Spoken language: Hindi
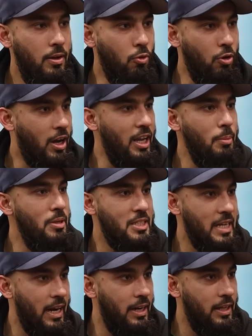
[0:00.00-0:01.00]
वो कहीं भी
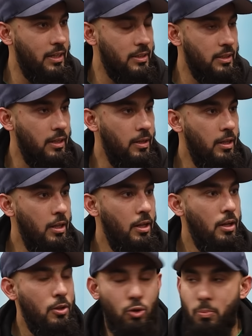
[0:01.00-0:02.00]
स्टैंड नहीं करता
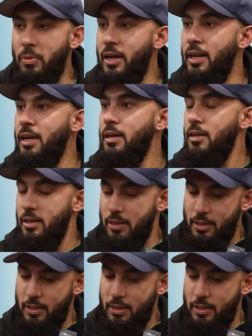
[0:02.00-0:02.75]
तो मीनिंग